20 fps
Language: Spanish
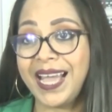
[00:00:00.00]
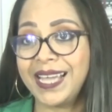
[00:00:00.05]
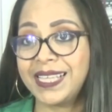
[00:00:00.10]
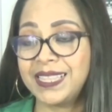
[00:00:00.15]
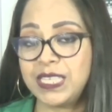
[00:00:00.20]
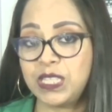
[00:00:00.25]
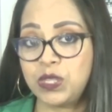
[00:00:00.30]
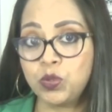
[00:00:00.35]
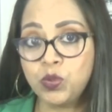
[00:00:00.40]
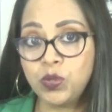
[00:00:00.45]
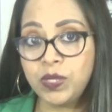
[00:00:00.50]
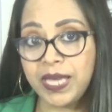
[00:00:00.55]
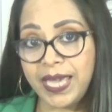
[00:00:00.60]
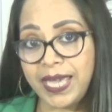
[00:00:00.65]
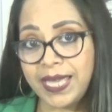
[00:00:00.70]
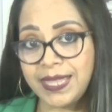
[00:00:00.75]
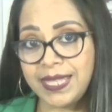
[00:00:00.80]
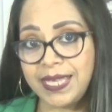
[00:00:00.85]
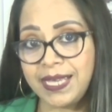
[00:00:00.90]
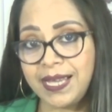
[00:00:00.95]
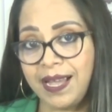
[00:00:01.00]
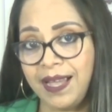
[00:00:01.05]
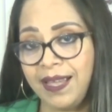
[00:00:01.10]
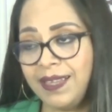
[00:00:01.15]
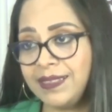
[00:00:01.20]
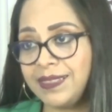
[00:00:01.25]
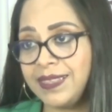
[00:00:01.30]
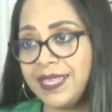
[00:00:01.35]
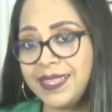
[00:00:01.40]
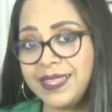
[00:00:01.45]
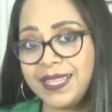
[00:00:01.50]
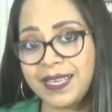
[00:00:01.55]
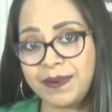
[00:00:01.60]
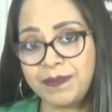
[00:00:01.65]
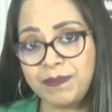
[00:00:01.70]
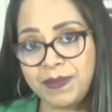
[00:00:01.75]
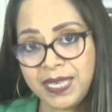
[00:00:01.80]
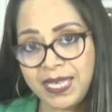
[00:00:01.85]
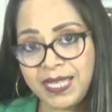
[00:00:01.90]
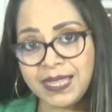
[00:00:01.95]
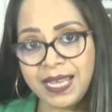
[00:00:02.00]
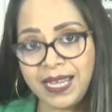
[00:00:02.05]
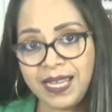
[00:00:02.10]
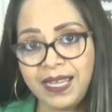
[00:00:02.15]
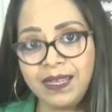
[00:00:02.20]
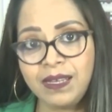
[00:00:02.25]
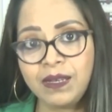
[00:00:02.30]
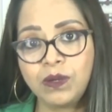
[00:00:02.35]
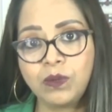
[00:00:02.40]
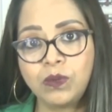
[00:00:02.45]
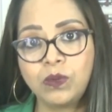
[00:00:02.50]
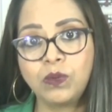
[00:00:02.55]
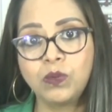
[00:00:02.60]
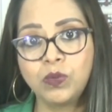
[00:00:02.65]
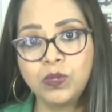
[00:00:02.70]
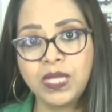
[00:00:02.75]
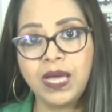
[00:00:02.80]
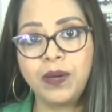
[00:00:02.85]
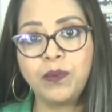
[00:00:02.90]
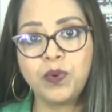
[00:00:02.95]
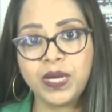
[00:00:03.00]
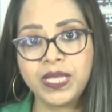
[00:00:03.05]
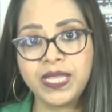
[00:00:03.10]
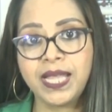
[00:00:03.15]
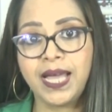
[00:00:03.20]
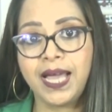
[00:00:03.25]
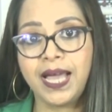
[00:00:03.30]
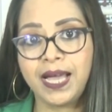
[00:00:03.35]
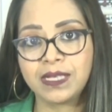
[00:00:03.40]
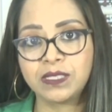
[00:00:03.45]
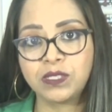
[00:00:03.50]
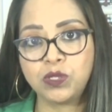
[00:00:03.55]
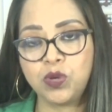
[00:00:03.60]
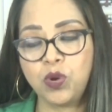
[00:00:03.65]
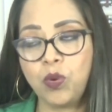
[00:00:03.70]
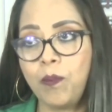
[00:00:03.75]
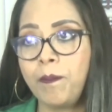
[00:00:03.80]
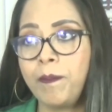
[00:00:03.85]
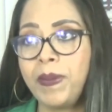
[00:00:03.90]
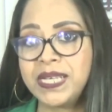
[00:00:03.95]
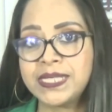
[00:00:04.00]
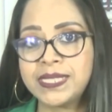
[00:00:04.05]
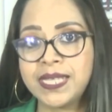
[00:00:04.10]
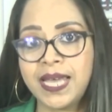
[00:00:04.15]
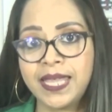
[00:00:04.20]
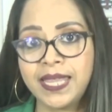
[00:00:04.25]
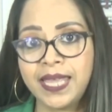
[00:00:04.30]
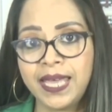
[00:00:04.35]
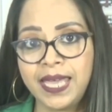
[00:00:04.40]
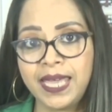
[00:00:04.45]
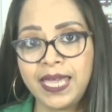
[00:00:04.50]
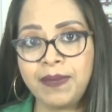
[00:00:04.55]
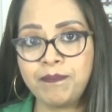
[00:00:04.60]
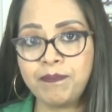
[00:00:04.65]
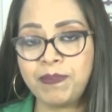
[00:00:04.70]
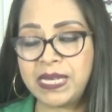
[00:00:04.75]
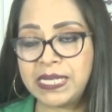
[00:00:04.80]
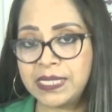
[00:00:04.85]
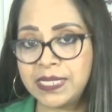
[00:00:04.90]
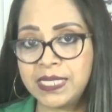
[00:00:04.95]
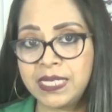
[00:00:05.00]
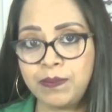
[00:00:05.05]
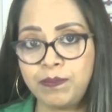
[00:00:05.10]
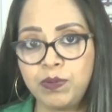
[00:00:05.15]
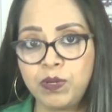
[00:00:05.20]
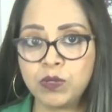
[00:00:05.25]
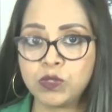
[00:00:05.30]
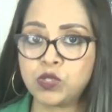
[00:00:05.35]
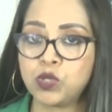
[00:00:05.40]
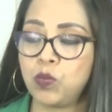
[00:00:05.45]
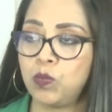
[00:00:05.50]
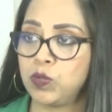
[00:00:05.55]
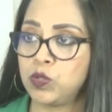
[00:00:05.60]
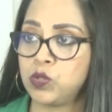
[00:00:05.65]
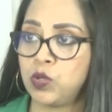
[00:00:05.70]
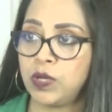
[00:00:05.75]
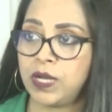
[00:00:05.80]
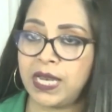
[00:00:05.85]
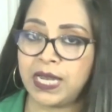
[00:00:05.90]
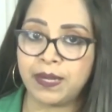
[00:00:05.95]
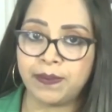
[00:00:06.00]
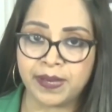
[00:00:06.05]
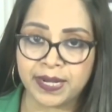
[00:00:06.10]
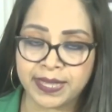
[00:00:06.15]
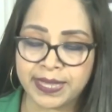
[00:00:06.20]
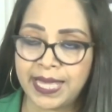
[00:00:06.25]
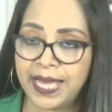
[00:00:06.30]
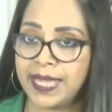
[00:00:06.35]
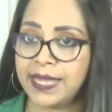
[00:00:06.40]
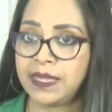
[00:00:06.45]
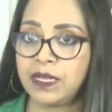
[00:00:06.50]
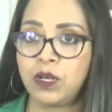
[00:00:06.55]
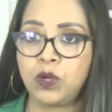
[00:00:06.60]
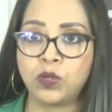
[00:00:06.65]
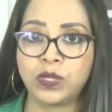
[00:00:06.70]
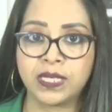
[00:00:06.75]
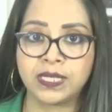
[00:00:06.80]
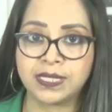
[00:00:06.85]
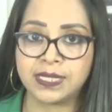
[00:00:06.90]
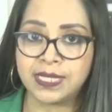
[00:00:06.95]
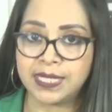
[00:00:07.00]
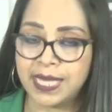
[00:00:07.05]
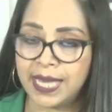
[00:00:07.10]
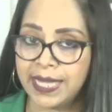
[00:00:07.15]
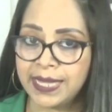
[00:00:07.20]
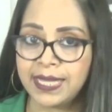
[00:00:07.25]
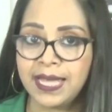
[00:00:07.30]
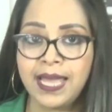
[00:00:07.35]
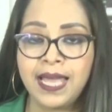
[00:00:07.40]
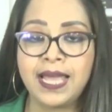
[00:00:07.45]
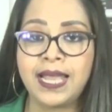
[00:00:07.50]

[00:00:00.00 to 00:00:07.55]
actitud ética determina una buena acción basada en principios como son la libertad, la honestidad,